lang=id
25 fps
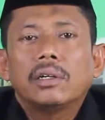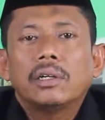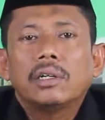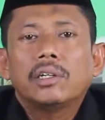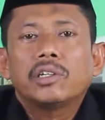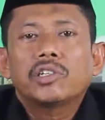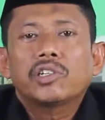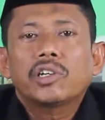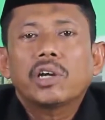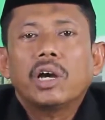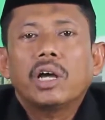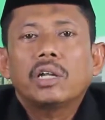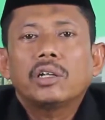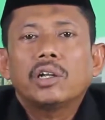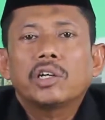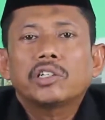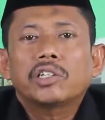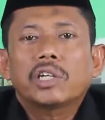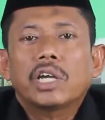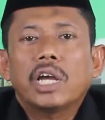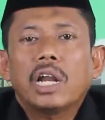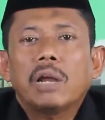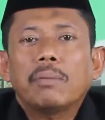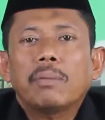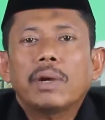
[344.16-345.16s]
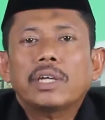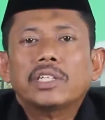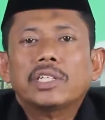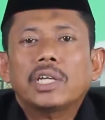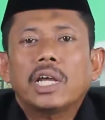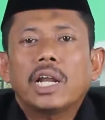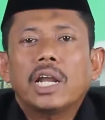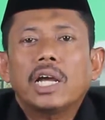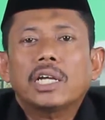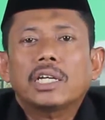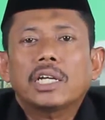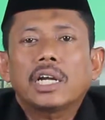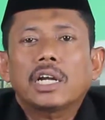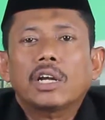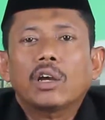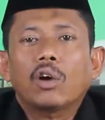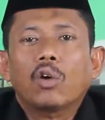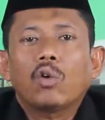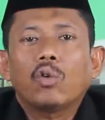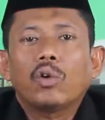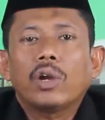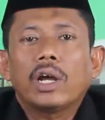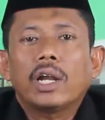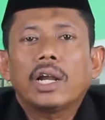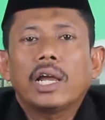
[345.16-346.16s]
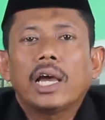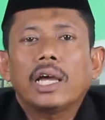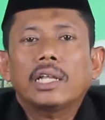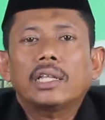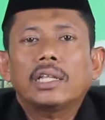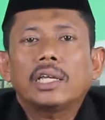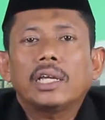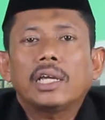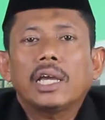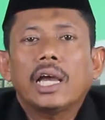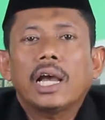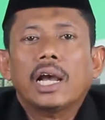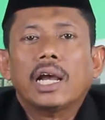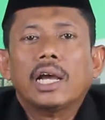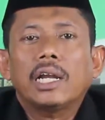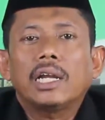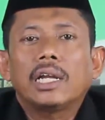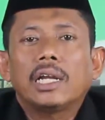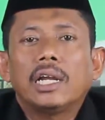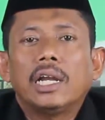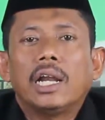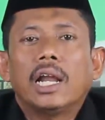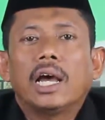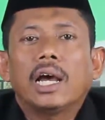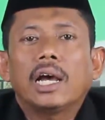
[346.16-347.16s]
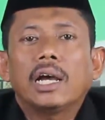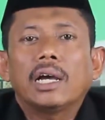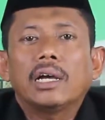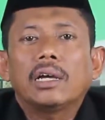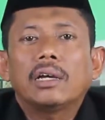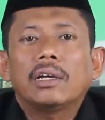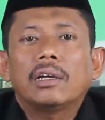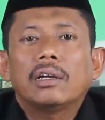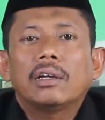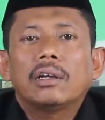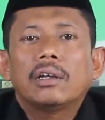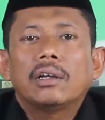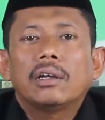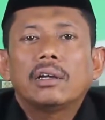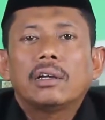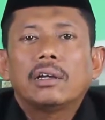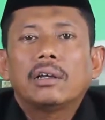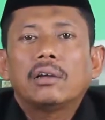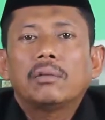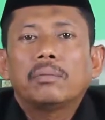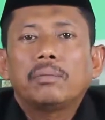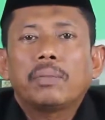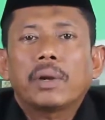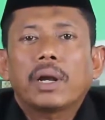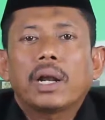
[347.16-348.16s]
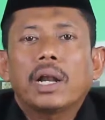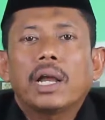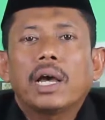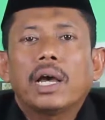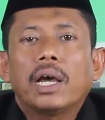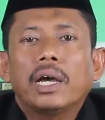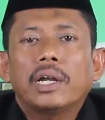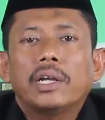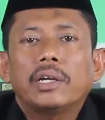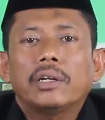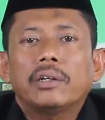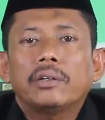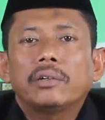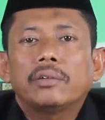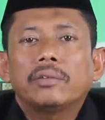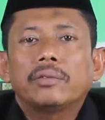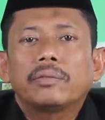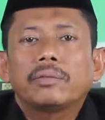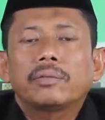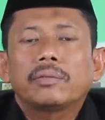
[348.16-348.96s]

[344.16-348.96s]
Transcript: insya Allah segala masalah dan kegundahan hati akan hilang perlahan.